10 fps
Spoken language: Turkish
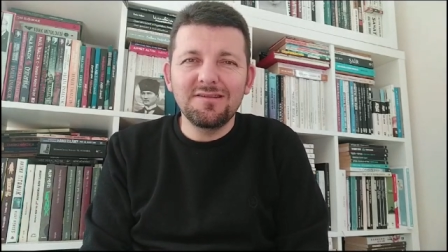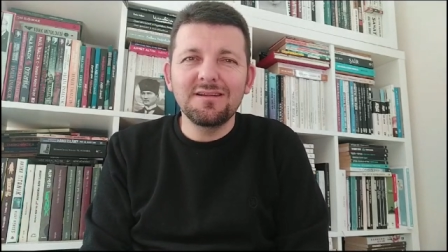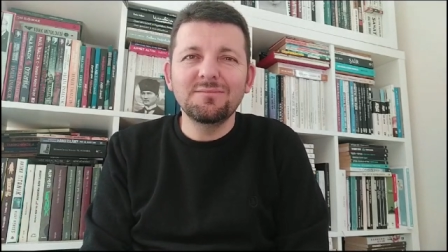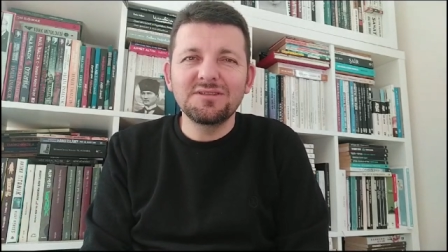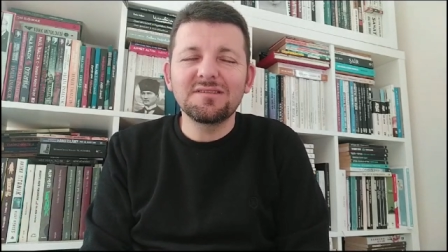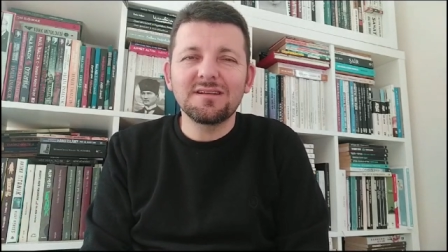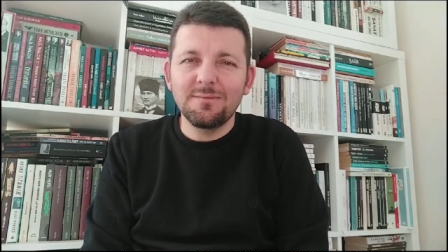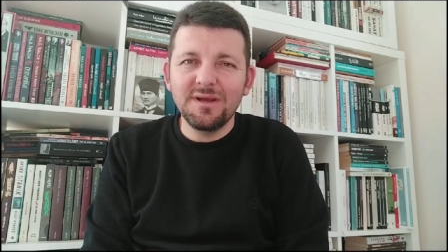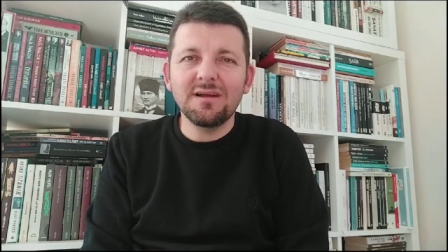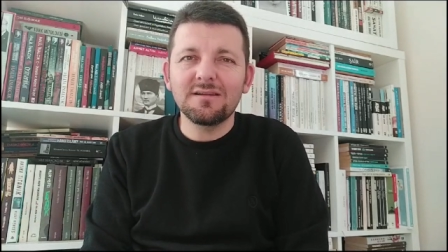kendisi demiş
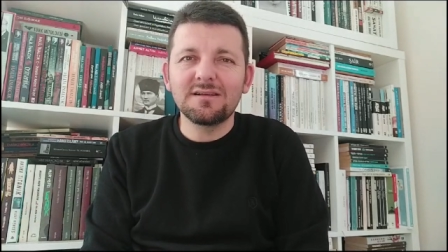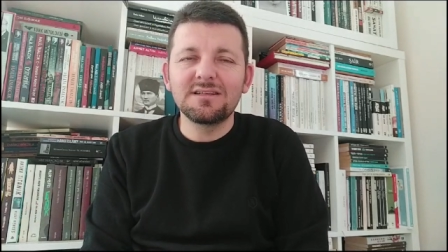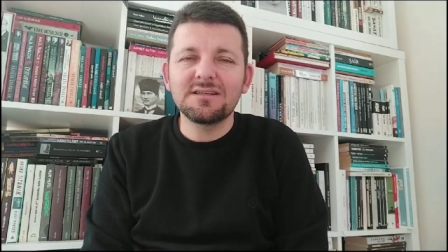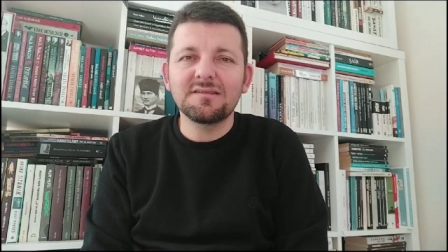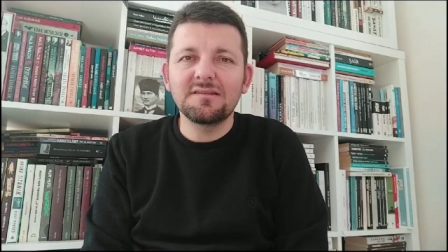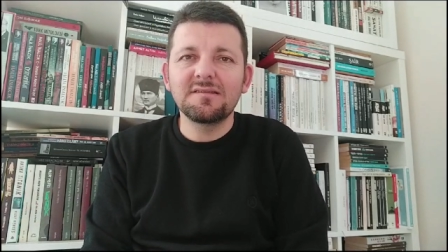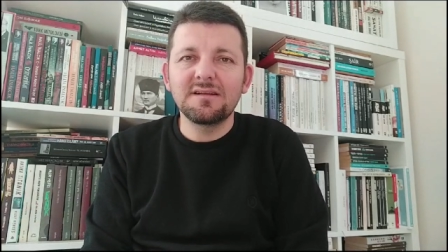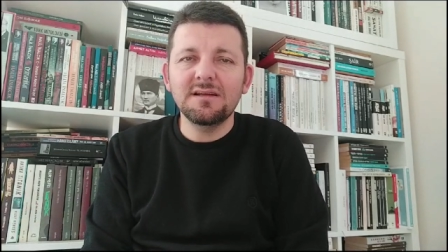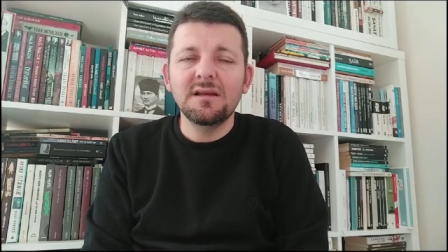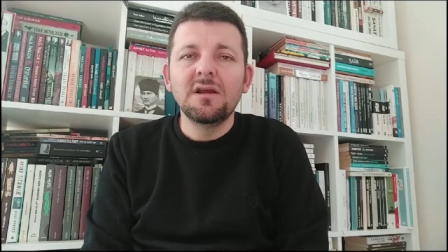zaten beni
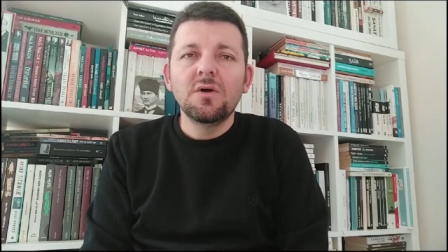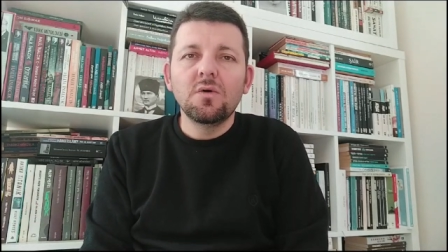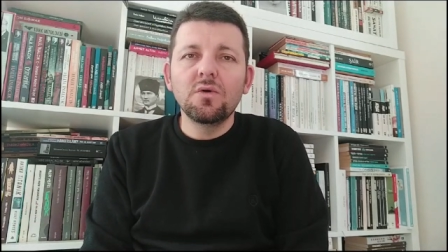hatırlayacaksınız diye.